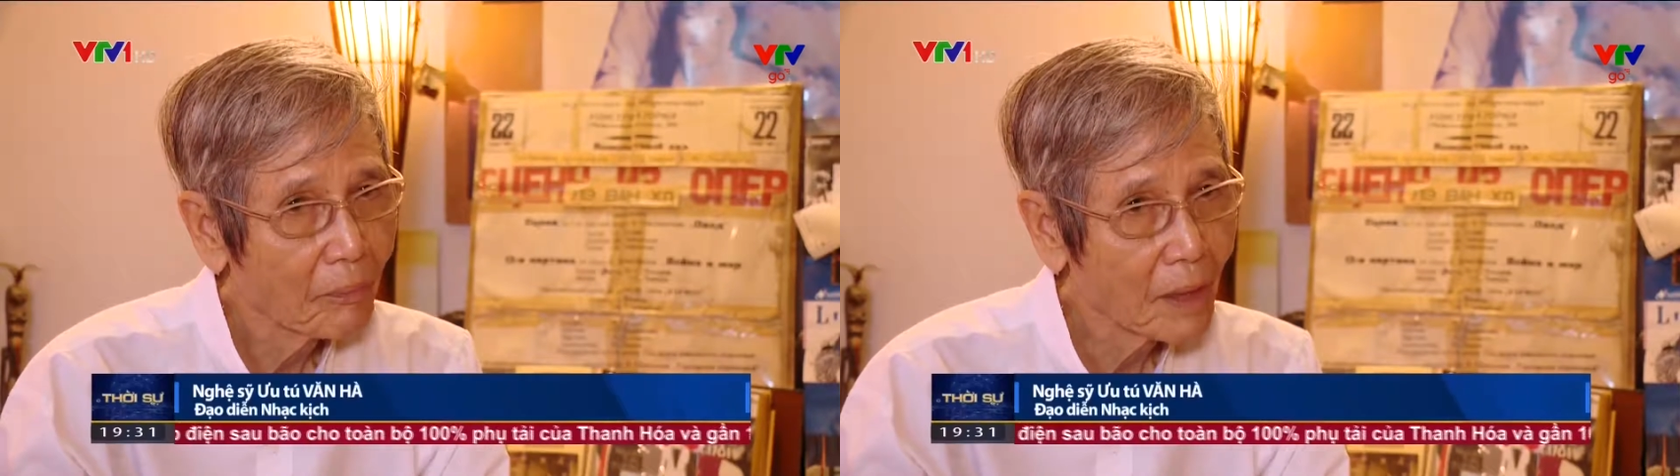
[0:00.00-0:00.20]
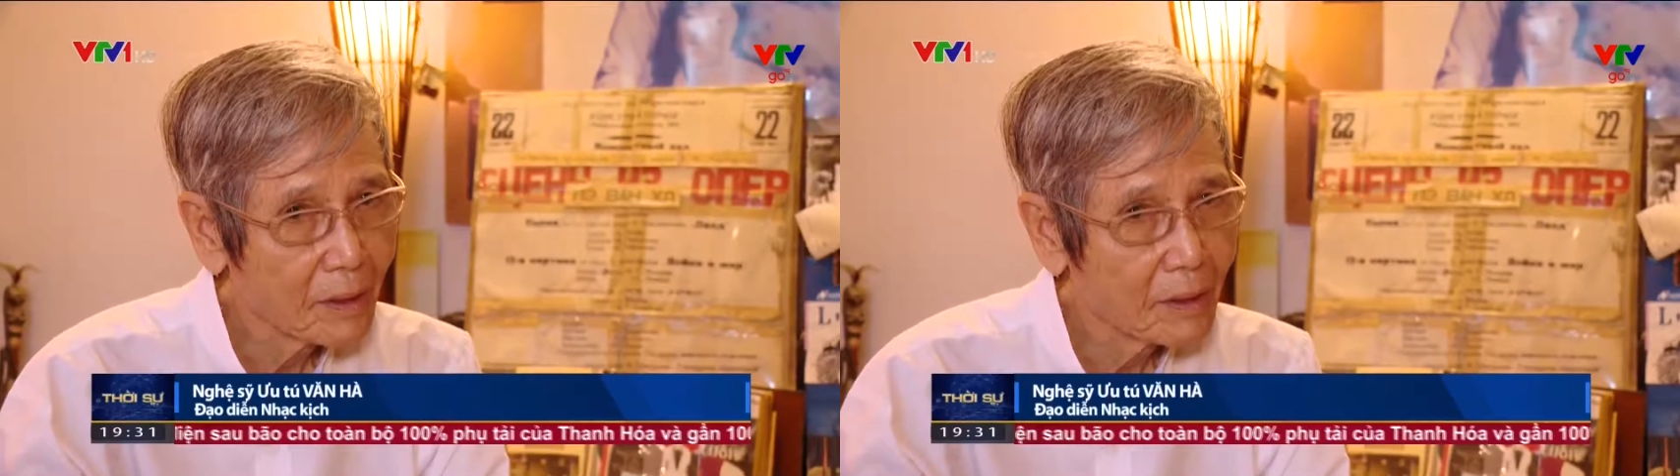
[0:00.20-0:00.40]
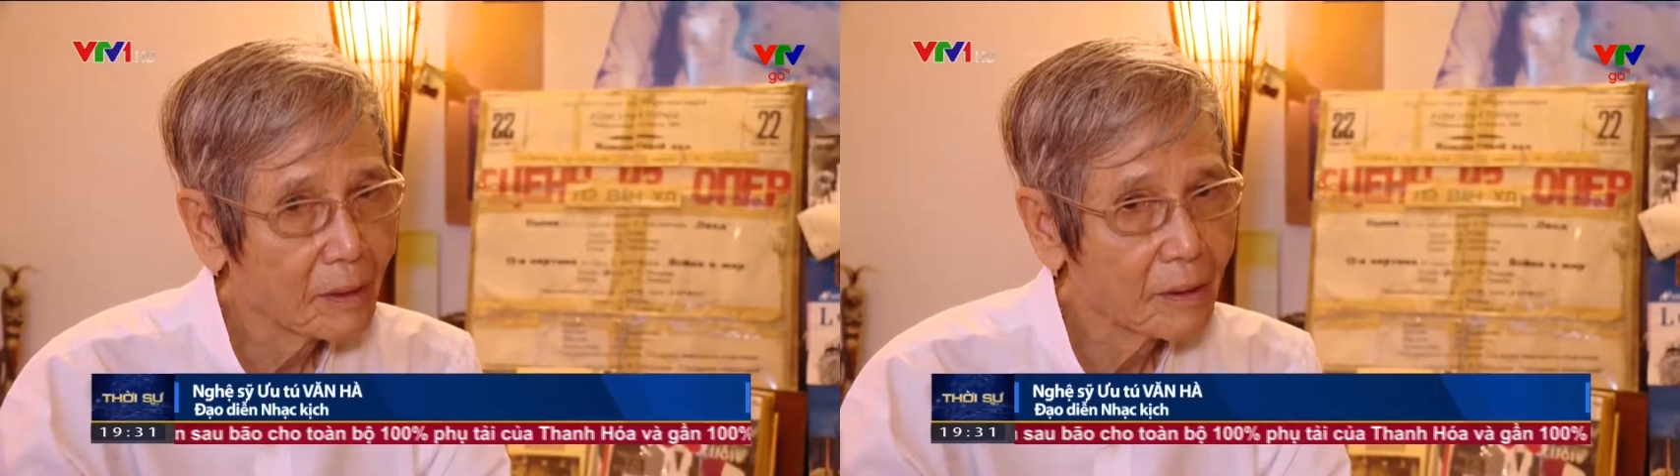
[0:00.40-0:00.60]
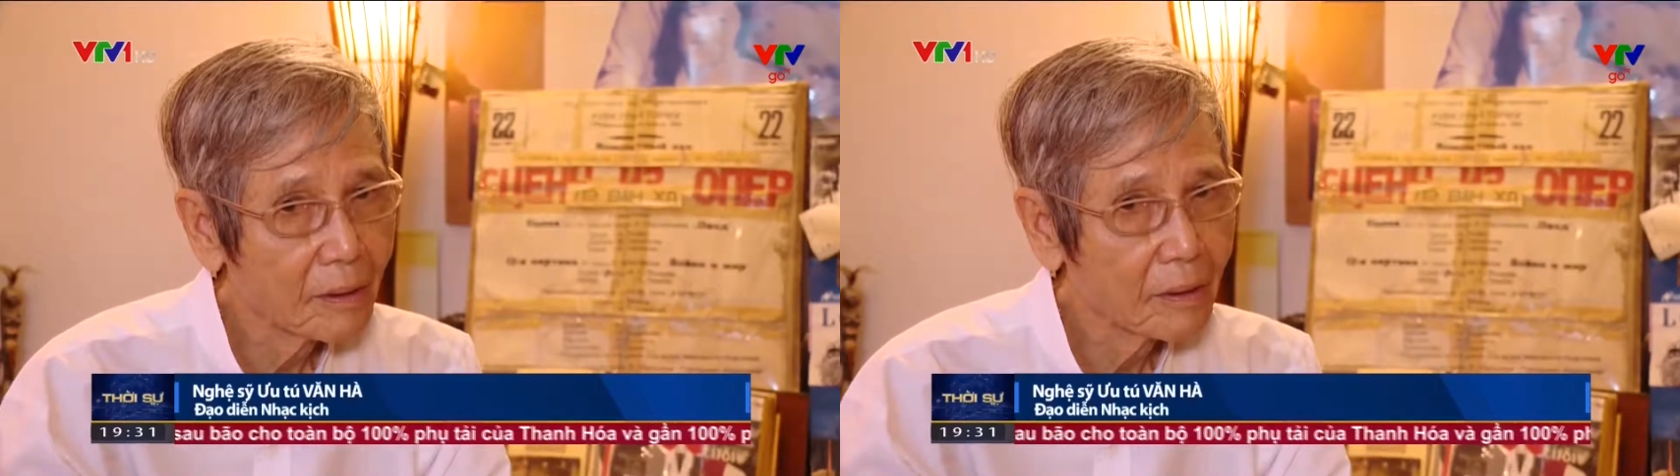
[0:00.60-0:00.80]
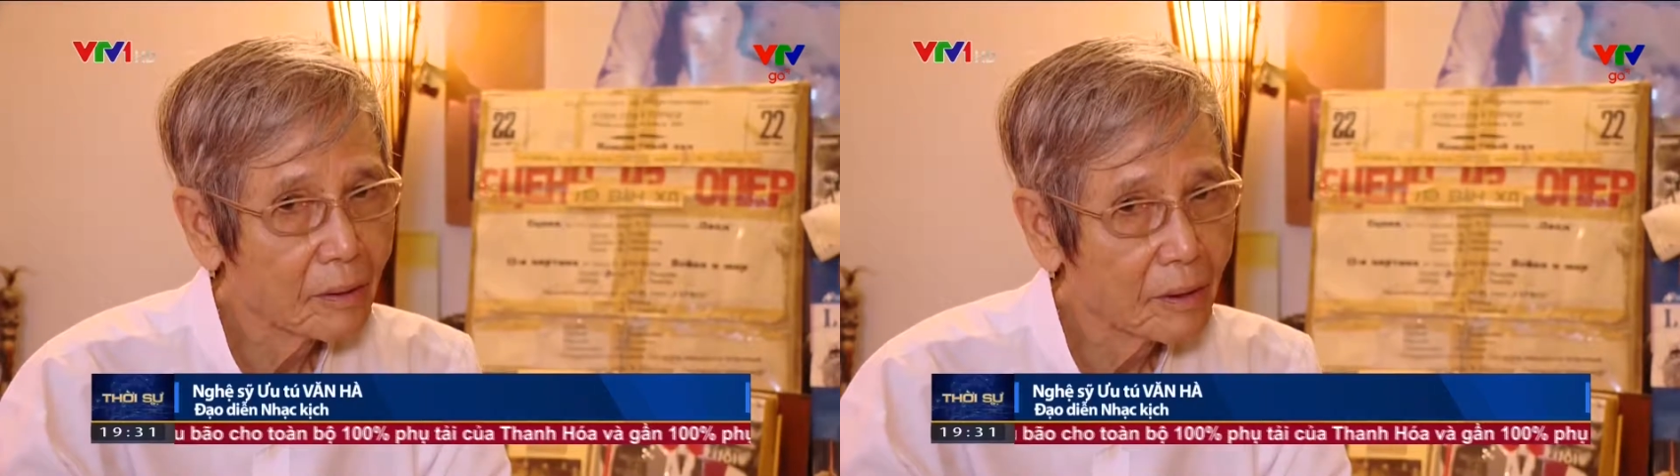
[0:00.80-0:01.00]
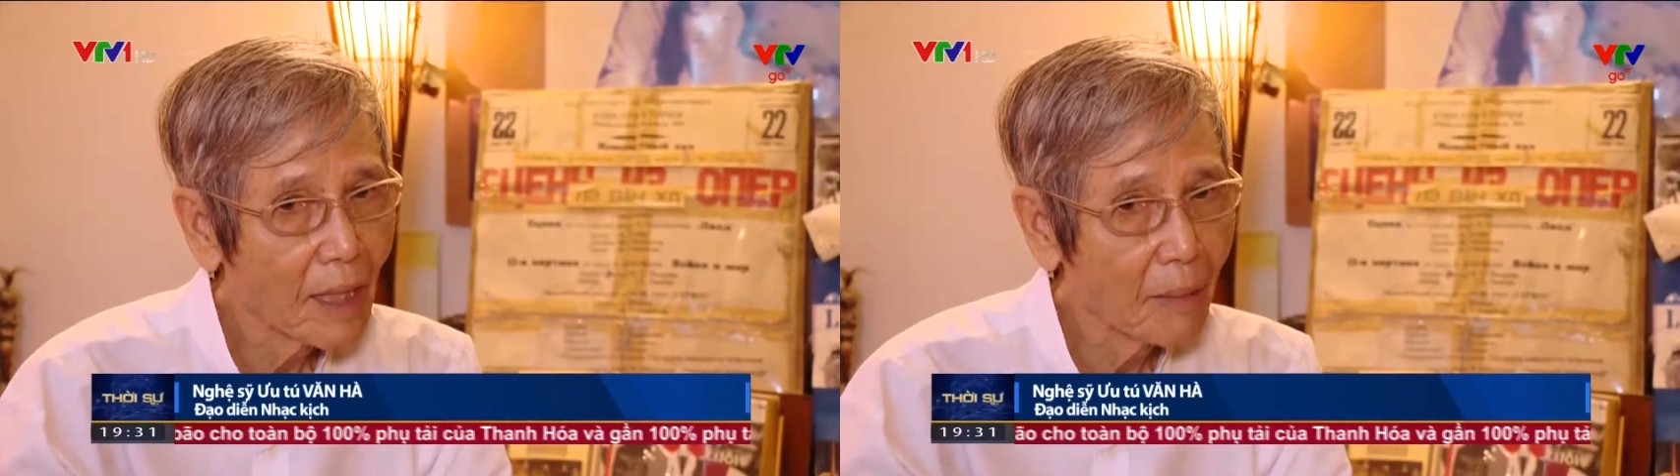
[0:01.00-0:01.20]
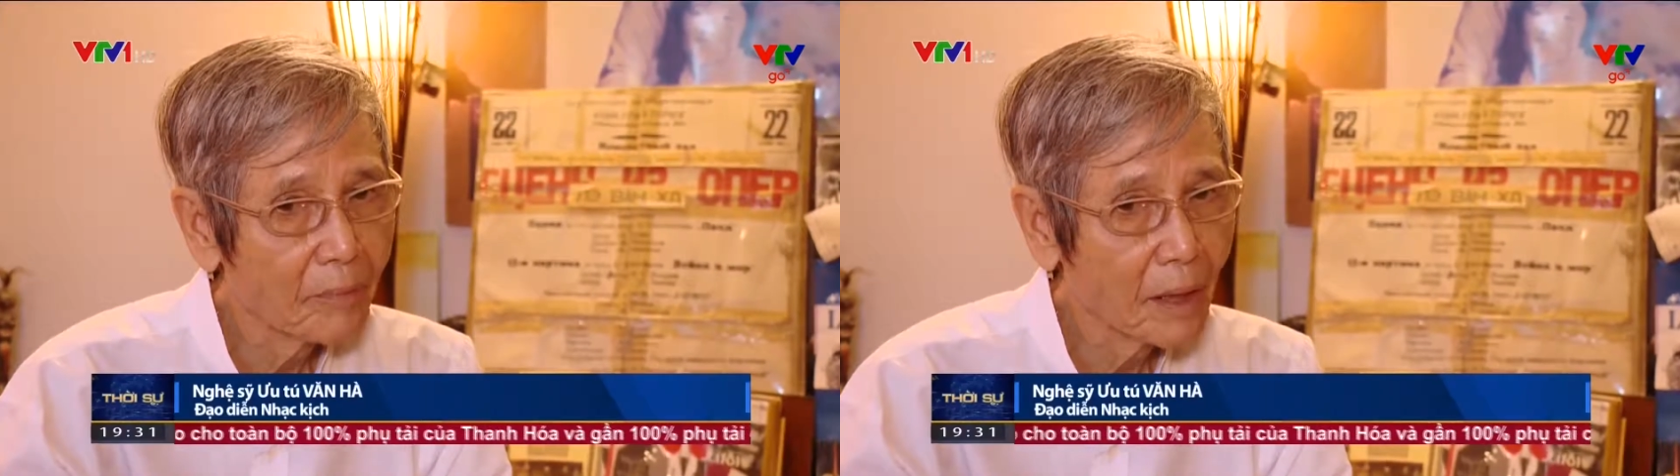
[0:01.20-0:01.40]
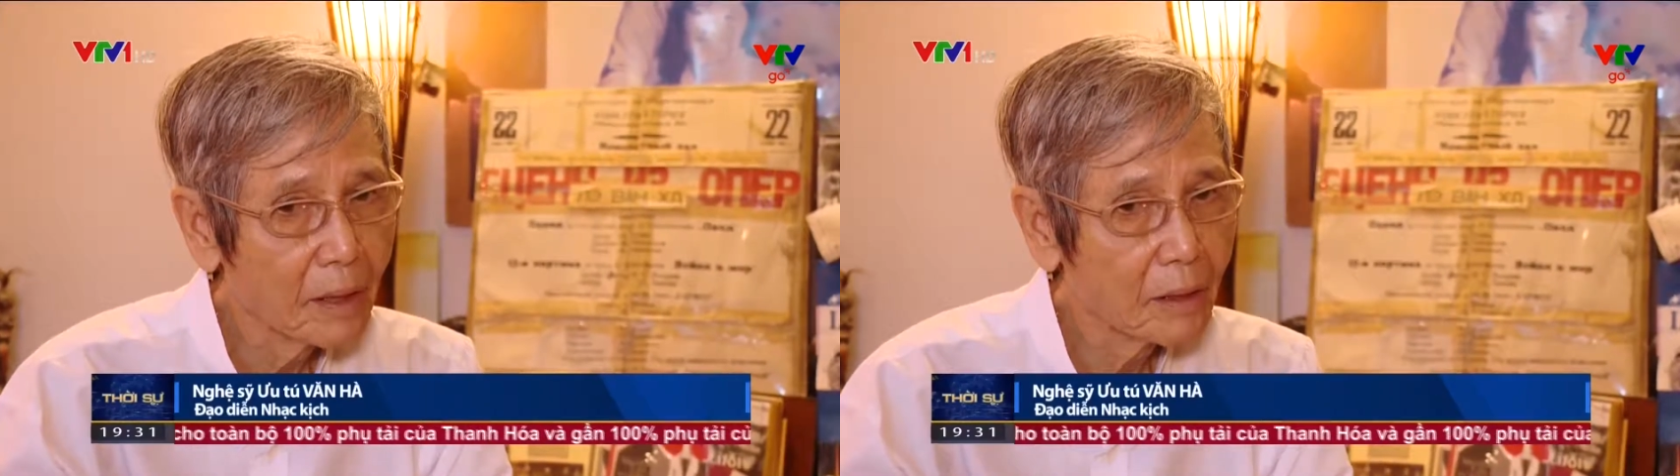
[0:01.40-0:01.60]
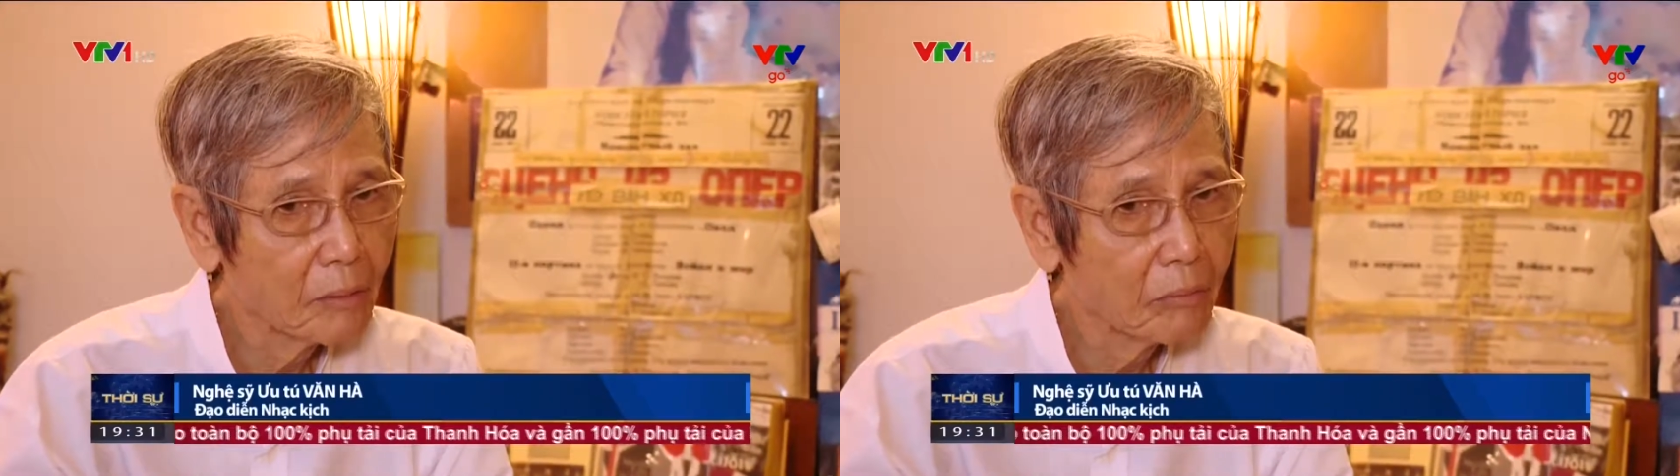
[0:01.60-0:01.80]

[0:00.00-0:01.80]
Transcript: Thật sự tôi cảm thấy